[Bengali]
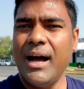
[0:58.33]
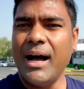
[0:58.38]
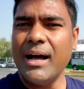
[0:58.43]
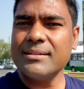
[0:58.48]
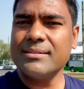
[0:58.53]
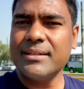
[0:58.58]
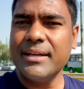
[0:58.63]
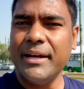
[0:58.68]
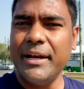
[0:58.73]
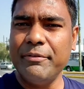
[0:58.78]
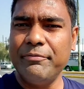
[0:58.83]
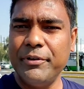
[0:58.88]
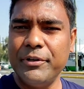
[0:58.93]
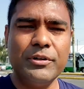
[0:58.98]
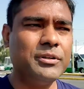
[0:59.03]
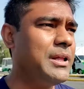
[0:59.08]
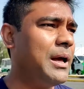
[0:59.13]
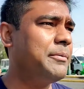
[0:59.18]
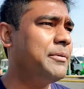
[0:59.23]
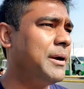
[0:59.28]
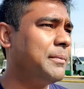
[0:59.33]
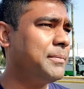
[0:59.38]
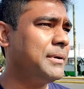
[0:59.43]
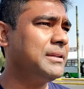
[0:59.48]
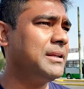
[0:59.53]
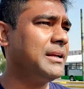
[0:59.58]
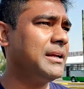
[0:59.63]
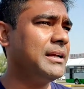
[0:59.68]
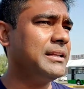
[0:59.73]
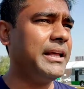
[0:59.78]
আজকের এই ভিডিওতে আমি
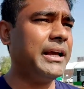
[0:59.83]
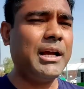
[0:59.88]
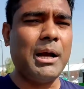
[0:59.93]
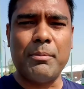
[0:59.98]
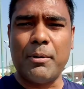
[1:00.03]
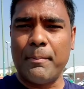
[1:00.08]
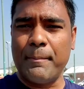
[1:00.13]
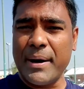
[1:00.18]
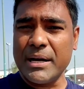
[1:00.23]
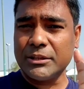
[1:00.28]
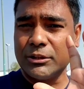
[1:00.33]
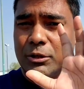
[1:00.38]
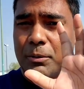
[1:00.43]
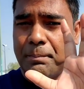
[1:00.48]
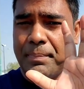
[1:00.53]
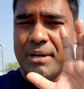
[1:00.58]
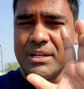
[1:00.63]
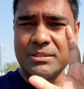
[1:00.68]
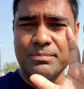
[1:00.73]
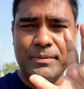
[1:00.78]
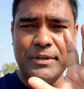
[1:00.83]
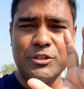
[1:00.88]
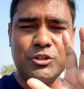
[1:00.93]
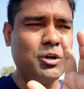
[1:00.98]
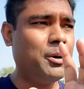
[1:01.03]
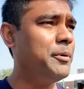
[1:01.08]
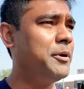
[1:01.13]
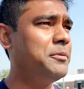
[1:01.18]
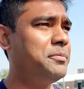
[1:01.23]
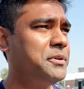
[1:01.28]
আপনাদেরকে দেখাবো মাত্র পাঁচ মিনিট
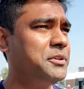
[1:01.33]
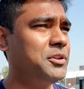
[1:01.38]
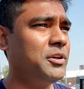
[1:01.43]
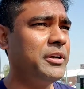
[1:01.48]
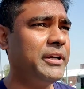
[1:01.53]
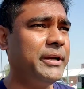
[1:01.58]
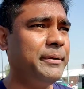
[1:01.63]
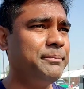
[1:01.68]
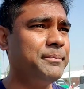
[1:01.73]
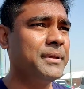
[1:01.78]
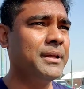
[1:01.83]
সময়ের ভিতরে